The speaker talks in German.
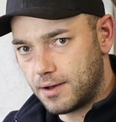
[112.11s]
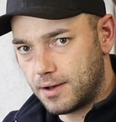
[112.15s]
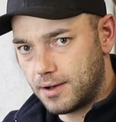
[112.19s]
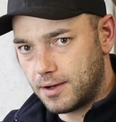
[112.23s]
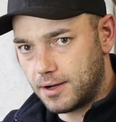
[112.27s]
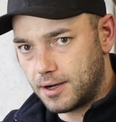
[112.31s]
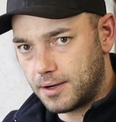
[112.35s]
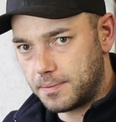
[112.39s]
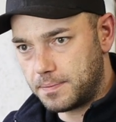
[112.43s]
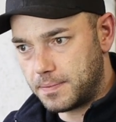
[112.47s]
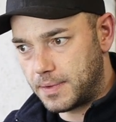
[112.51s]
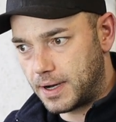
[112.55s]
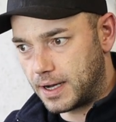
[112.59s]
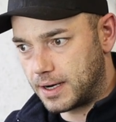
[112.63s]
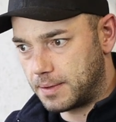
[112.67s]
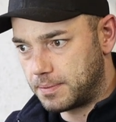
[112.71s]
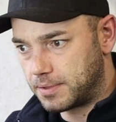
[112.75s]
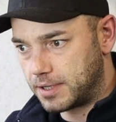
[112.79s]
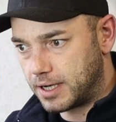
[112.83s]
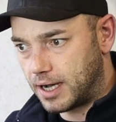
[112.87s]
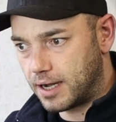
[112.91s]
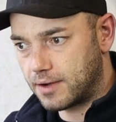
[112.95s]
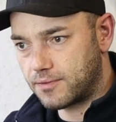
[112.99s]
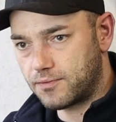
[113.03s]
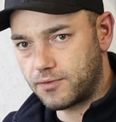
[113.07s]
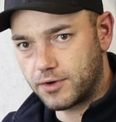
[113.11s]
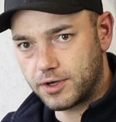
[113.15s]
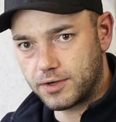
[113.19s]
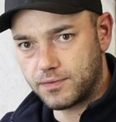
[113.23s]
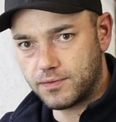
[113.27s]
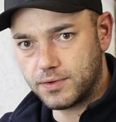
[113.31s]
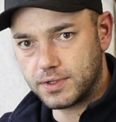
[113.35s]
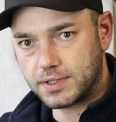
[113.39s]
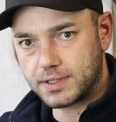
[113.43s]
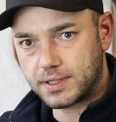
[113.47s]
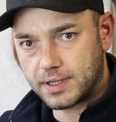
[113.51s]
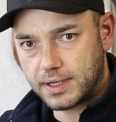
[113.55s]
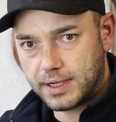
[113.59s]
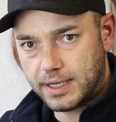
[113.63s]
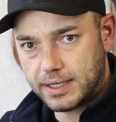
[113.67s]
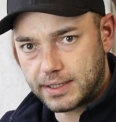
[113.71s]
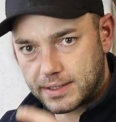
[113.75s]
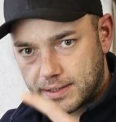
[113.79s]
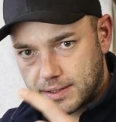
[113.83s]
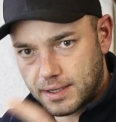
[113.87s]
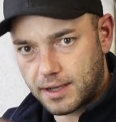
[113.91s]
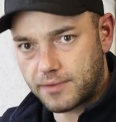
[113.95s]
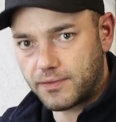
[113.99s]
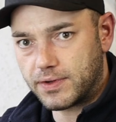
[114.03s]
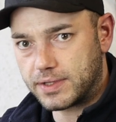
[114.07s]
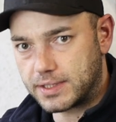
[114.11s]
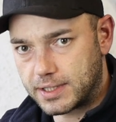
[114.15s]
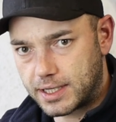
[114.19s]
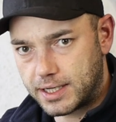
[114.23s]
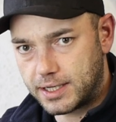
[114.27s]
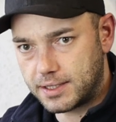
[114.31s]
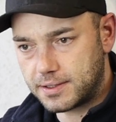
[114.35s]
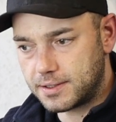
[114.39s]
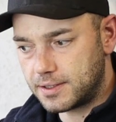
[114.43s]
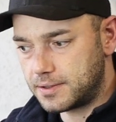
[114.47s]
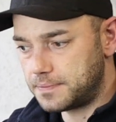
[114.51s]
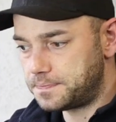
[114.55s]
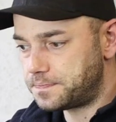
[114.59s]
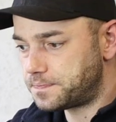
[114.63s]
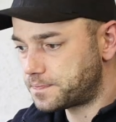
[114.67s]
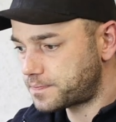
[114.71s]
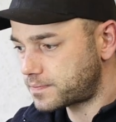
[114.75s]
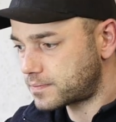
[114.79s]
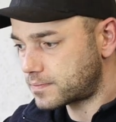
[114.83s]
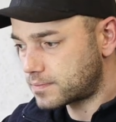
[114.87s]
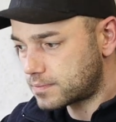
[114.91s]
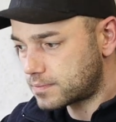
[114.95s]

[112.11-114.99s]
ähm, an einem Tag, wo ich wusste, nächsten Tag wird es regnen